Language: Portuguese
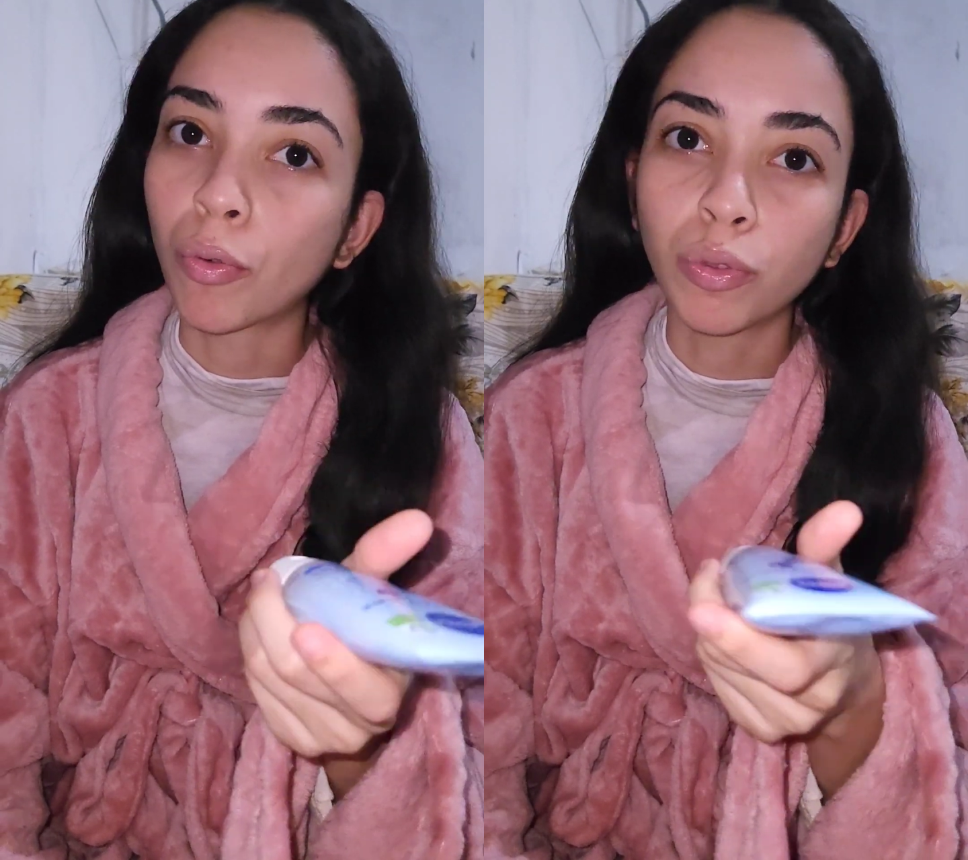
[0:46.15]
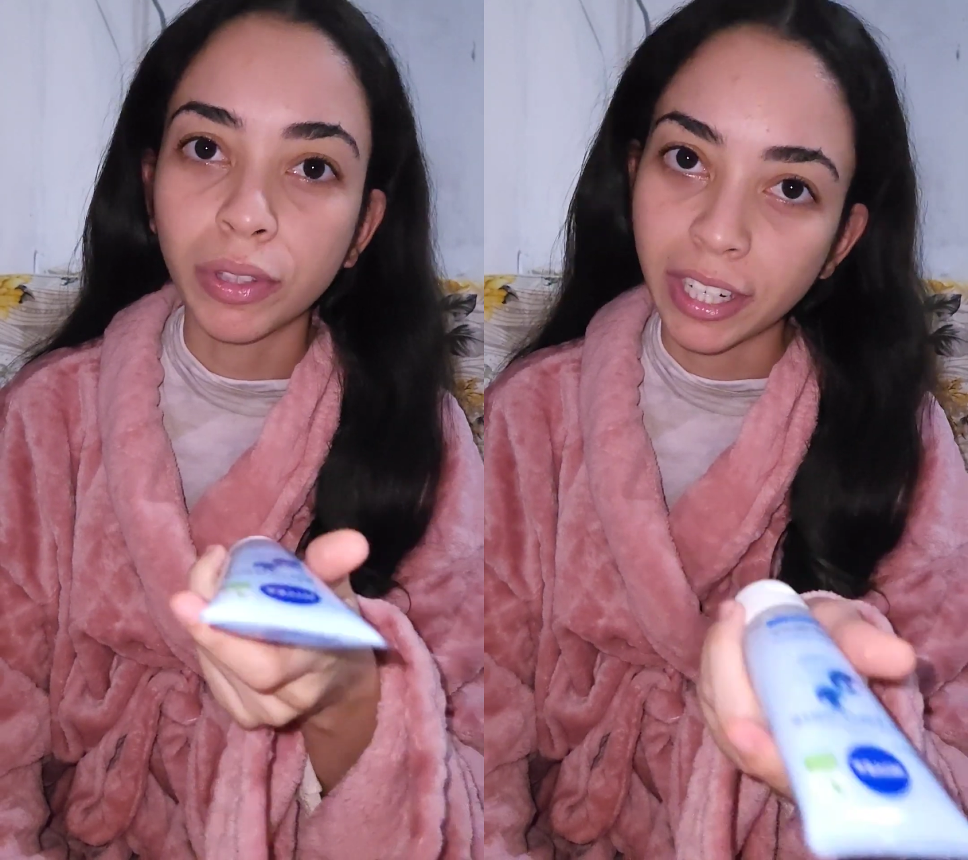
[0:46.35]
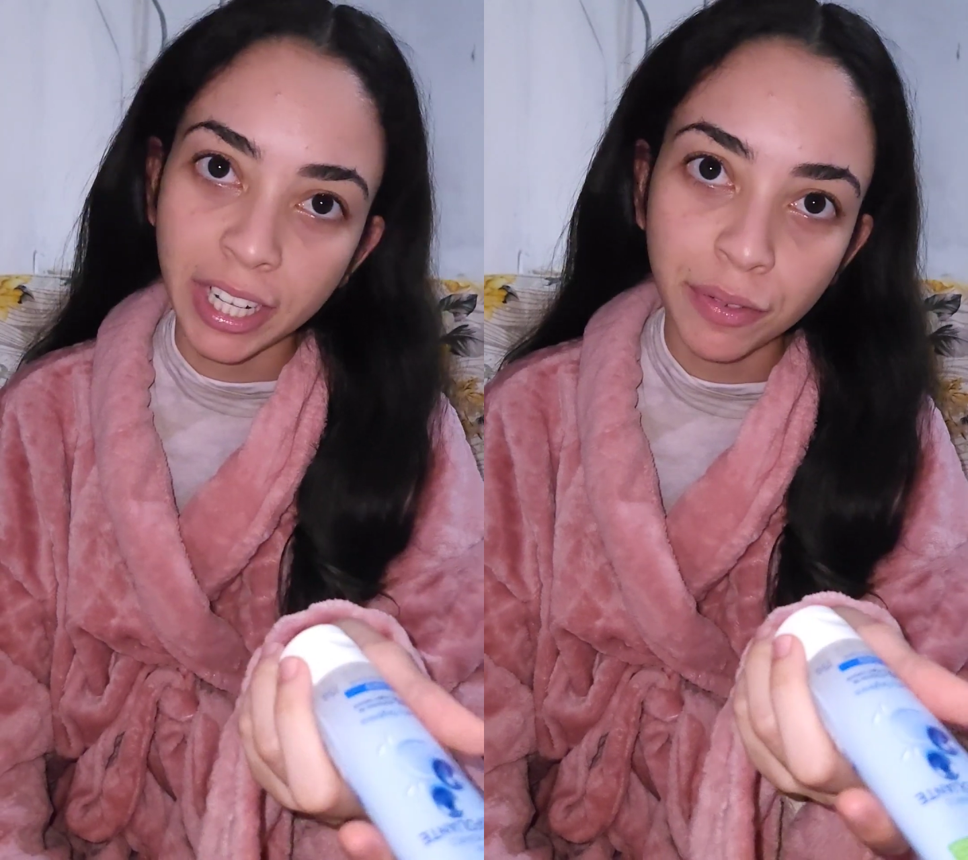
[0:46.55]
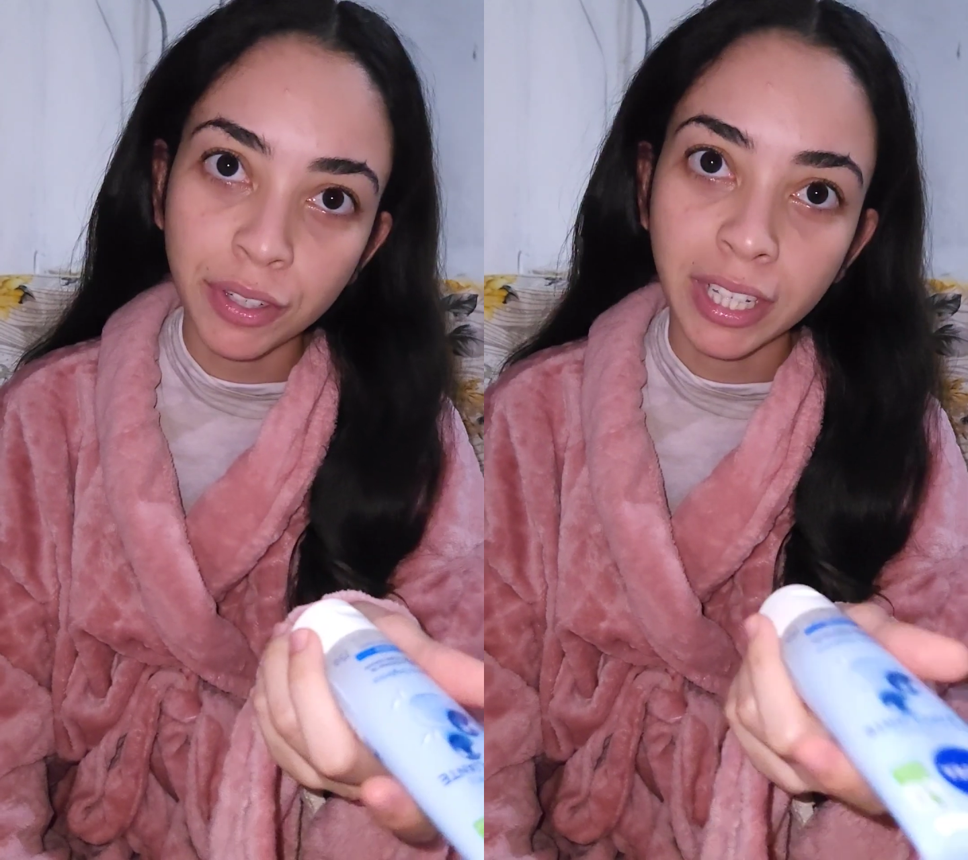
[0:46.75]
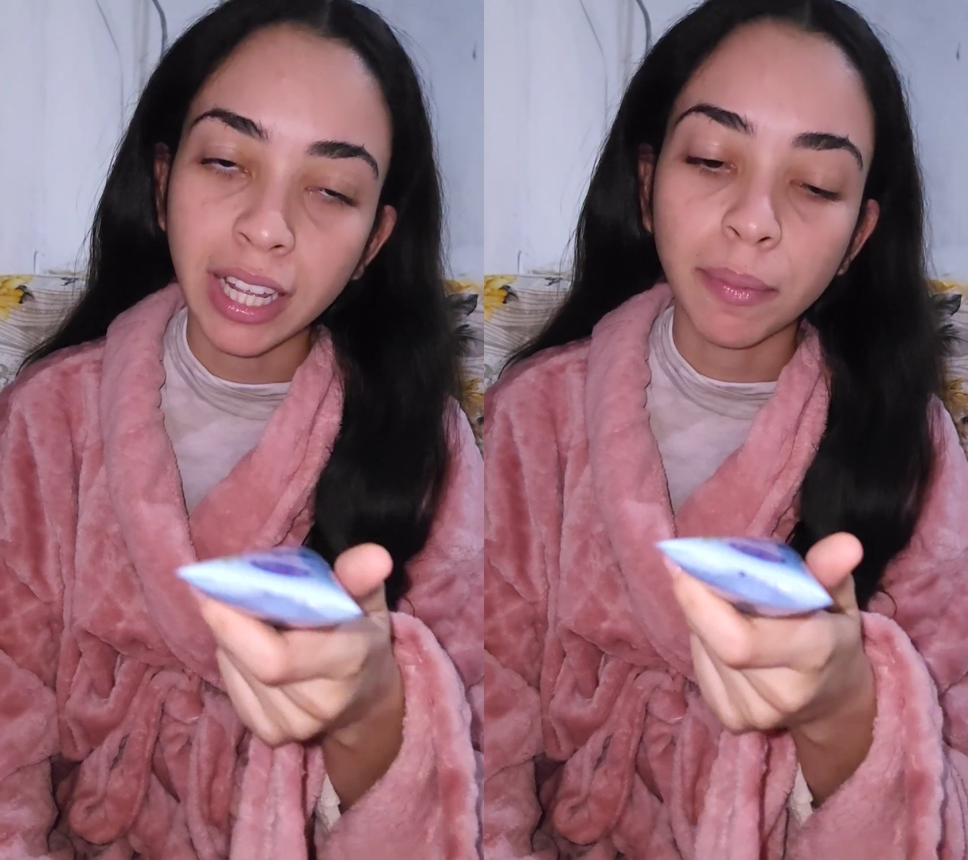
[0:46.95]
no delivery,
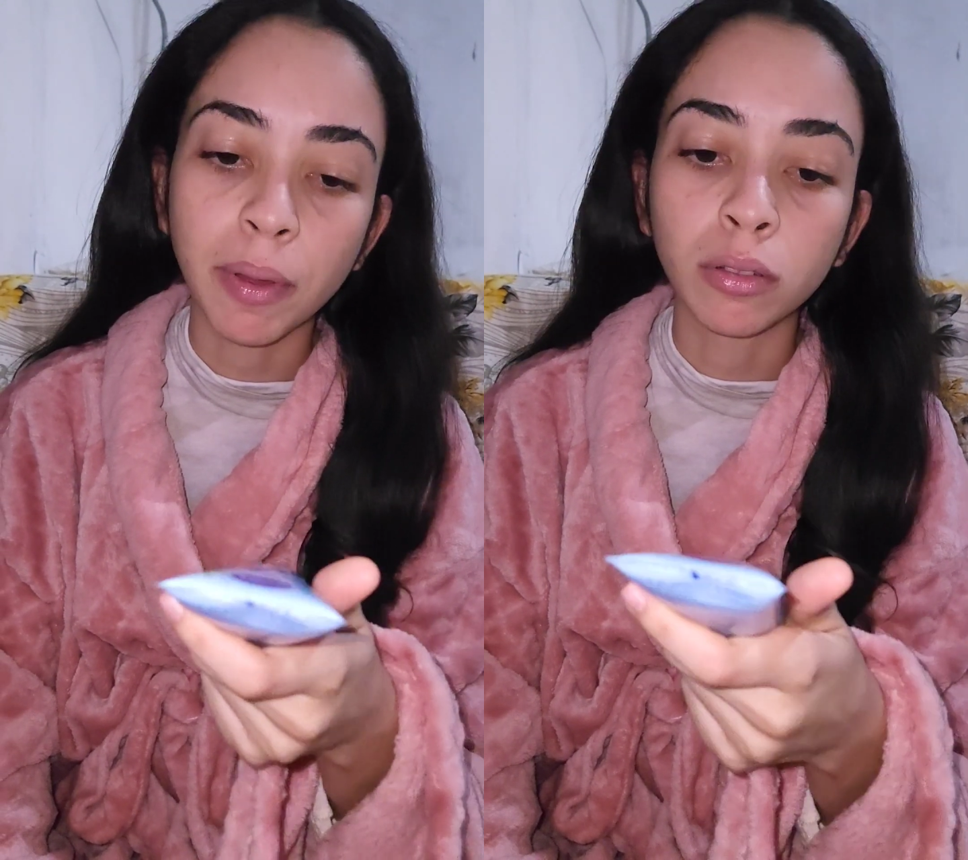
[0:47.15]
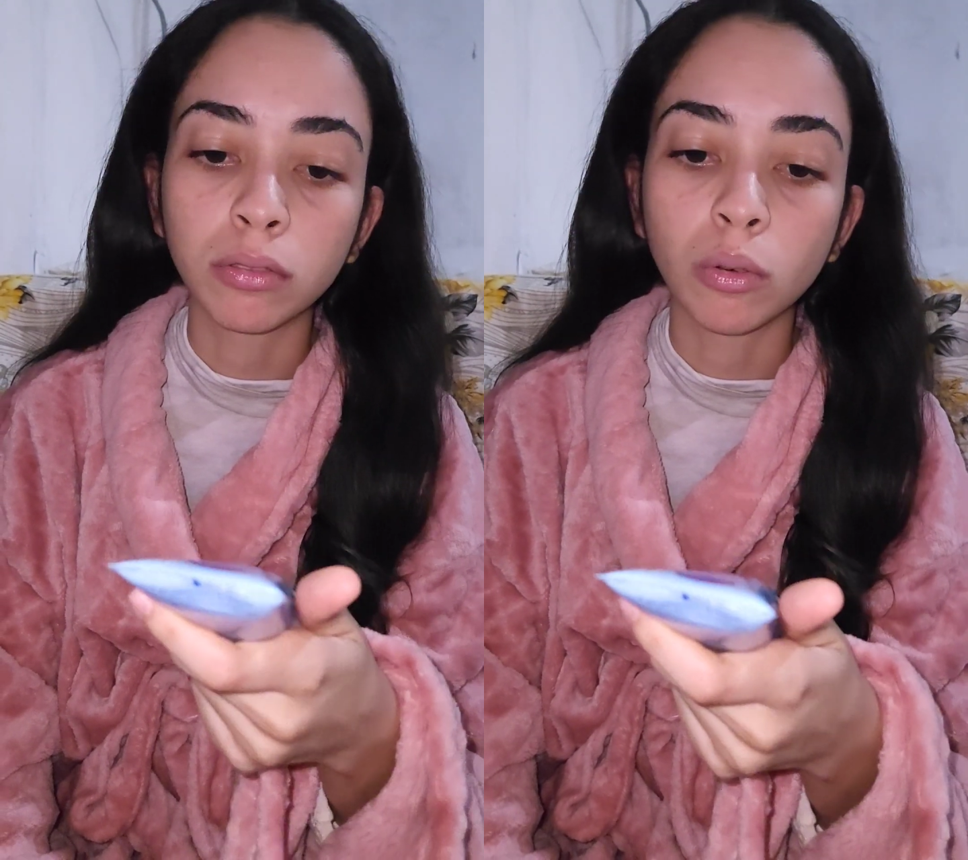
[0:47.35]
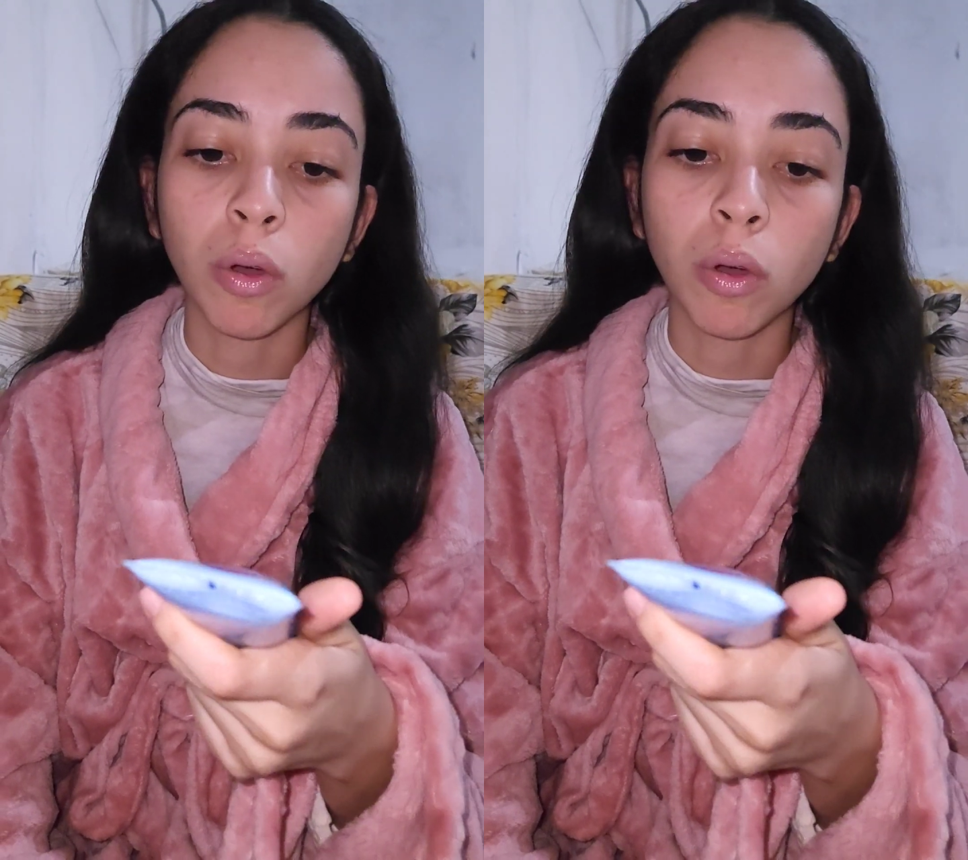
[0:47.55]
né, ela perguntou